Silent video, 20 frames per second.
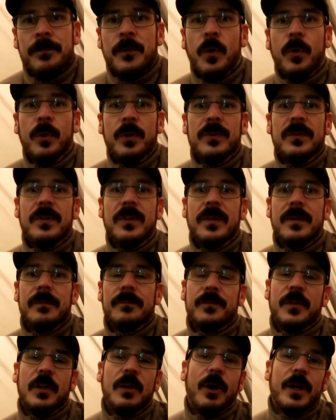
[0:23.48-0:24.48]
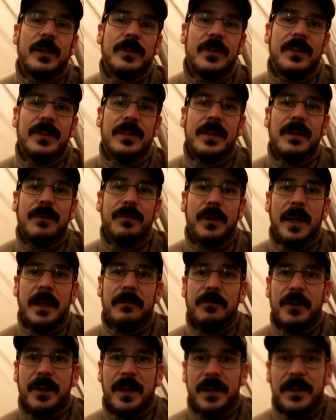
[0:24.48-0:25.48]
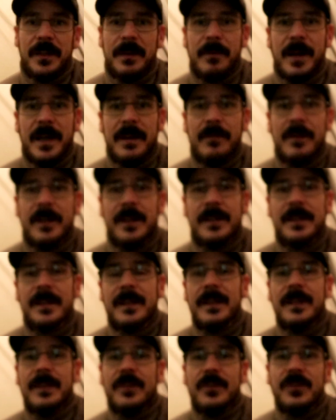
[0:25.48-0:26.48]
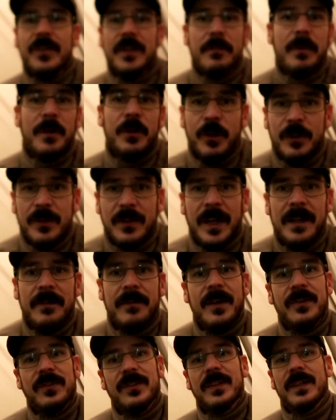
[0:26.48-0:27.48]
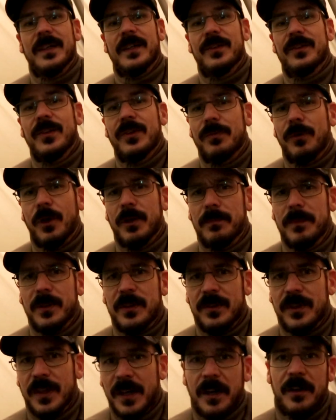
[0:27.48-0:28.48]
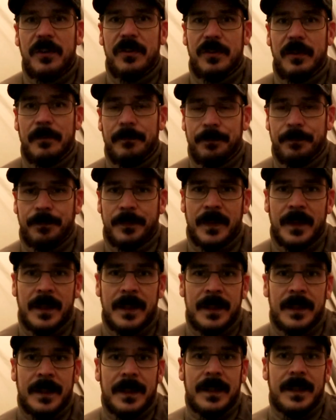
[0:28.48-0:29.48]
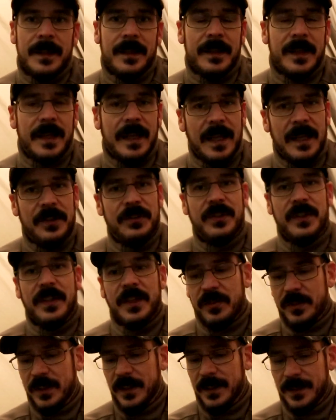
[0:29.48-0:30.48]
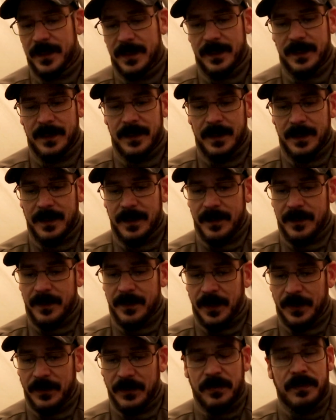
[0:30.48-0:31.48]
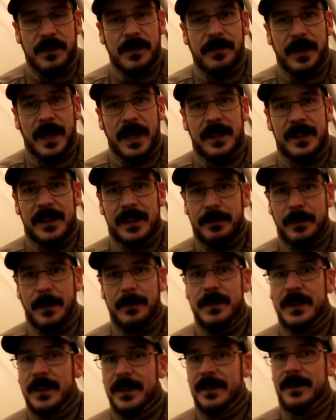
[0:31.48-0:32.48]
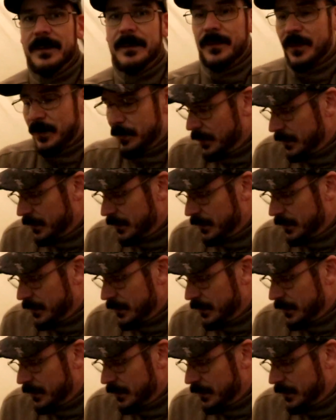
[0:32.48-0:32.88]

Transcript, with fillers: Und die Leute, die von Anfang an dabei waren, sind immer noch teilweise da und es freut mich tierisch eine klasse Geschichte. Es hat sich viel verändert bei mir, das